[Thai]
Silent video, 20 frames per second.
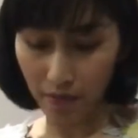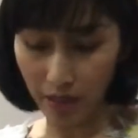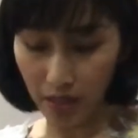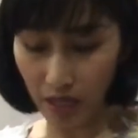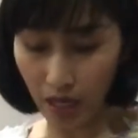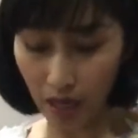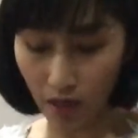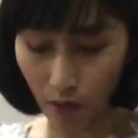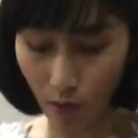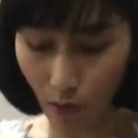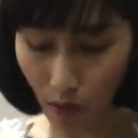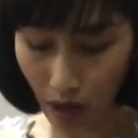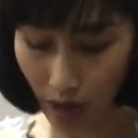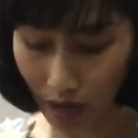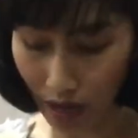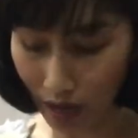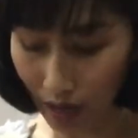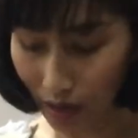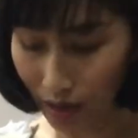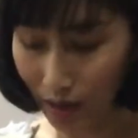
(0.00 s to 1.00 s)
มันใหญ่กว่า
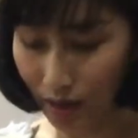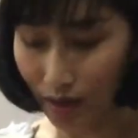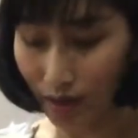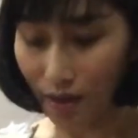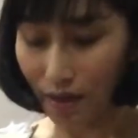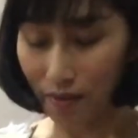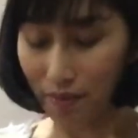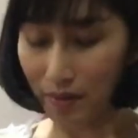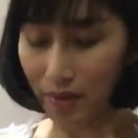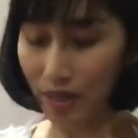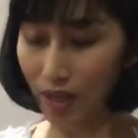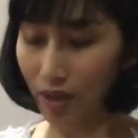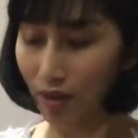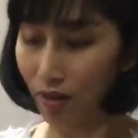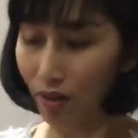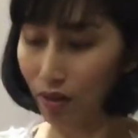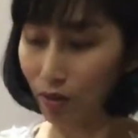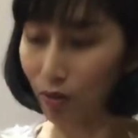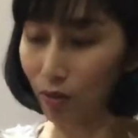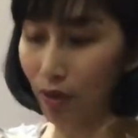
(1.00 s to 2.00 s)
ก
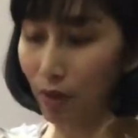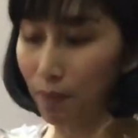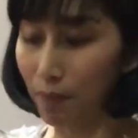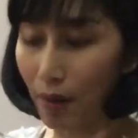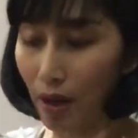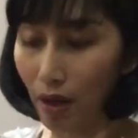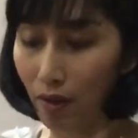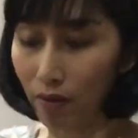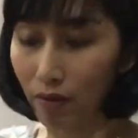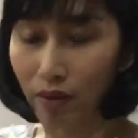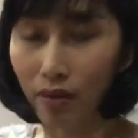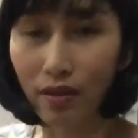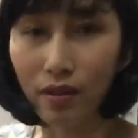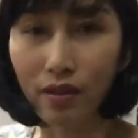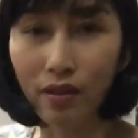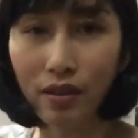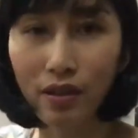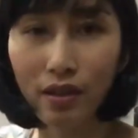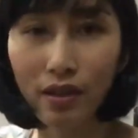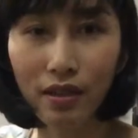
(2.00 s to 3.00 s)
ระตัวกระเป๋า
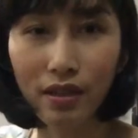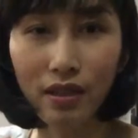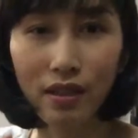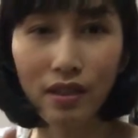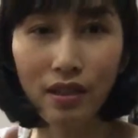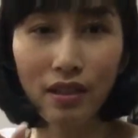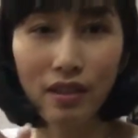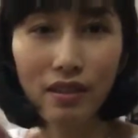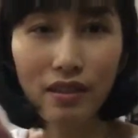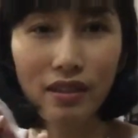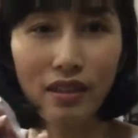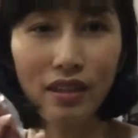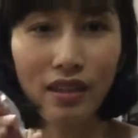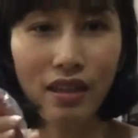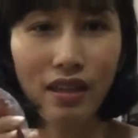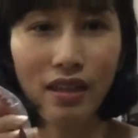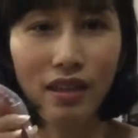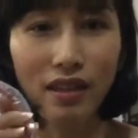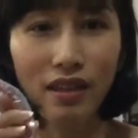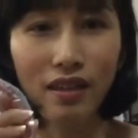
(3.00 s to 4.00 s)
นี่
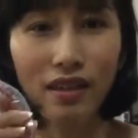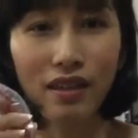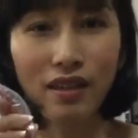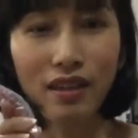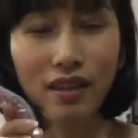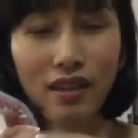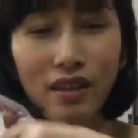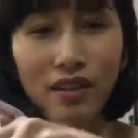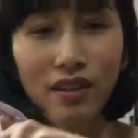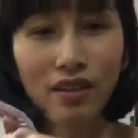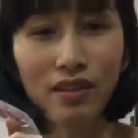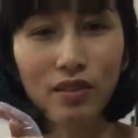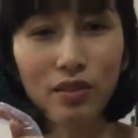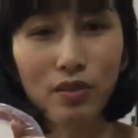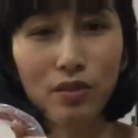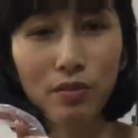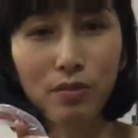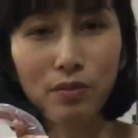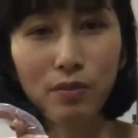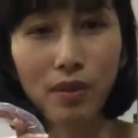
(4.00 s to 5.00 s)

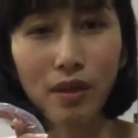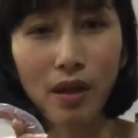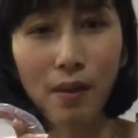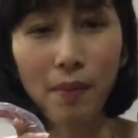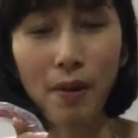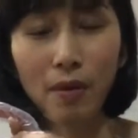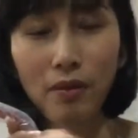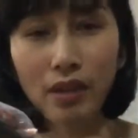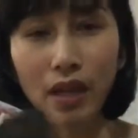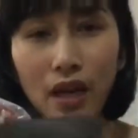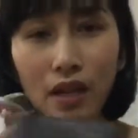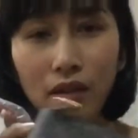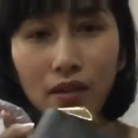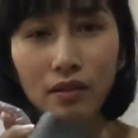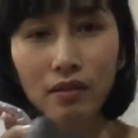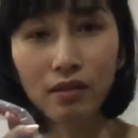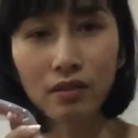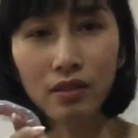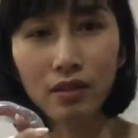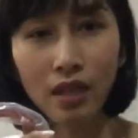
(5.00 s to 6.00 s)
กระเป๋าตัง
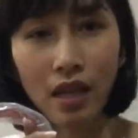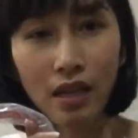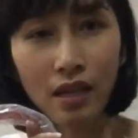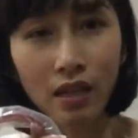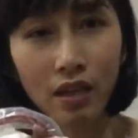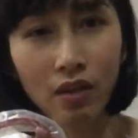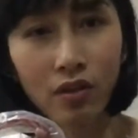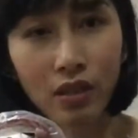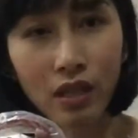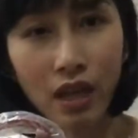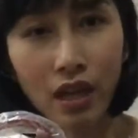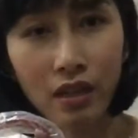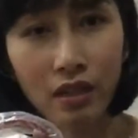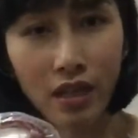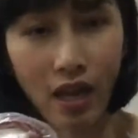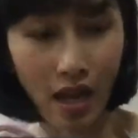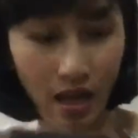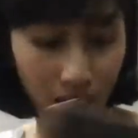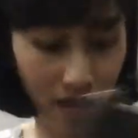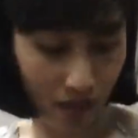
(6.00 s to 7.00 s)
ไซส์นี้ค่อนข้าง
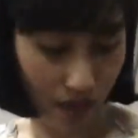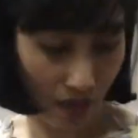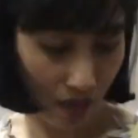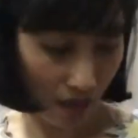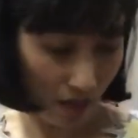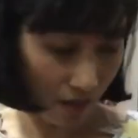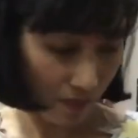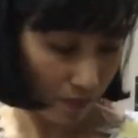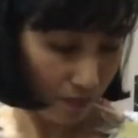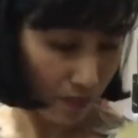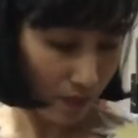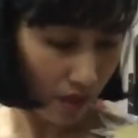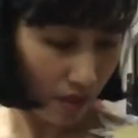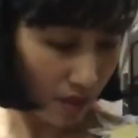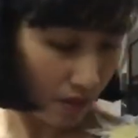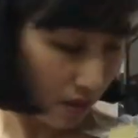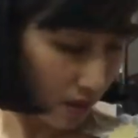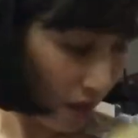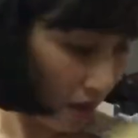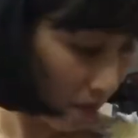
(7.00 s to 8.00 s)
ใหญ่นะคะ
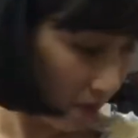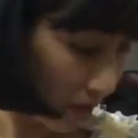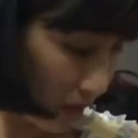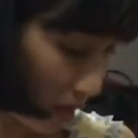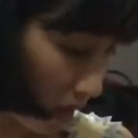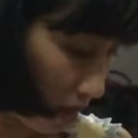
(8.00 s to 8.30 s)
ถ้าไม่